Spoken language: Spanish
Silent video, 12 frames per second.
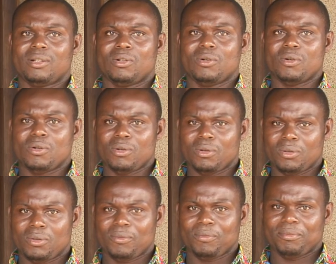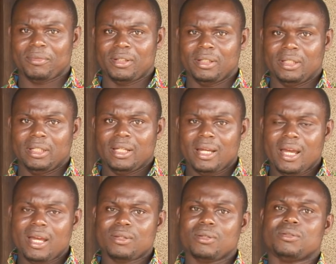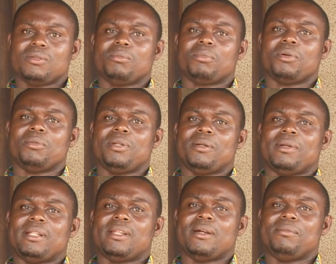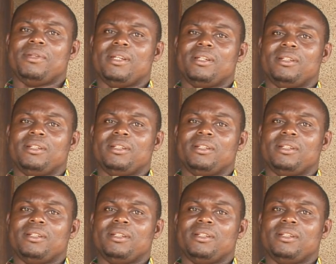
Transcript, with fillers: Congo. Eso es un problema también.